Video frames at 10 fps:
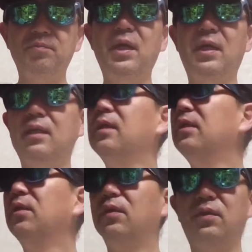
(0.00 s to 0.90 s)
まあ、
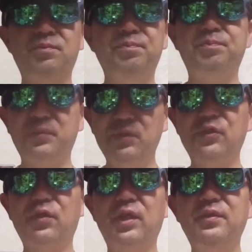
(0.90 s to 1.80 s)
要、
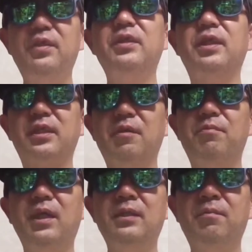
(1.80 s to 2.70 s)
ニュースとかで言ってるじゃないですか。
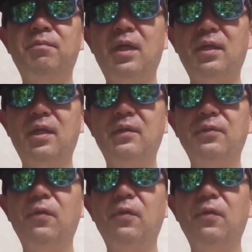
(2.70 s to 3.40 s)
マイナンバーカード